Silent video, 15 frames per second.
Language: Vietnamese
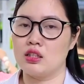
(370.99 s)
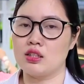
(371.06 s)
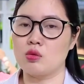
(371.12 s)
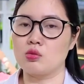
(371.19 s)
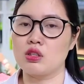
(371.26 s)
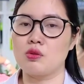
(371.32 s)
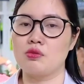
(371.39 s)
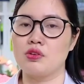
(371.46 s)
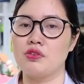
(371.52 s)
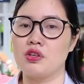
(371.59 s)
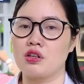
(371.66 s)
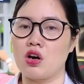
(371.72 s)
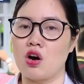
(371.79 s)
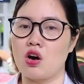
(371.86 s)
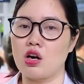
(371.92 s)
thì song song với
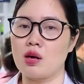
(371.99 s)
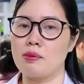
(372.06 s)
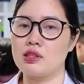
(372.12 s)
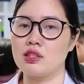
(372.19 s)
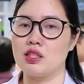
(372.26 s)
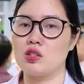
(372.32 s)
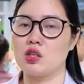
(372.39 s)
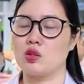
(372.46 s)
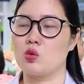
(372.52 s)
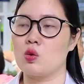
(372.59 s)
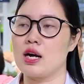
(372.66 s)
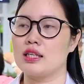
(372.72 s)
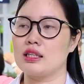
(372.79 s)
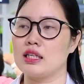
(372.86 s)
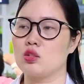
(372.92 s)
việc đó các bác sĩ sản
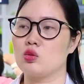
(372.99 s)
khoa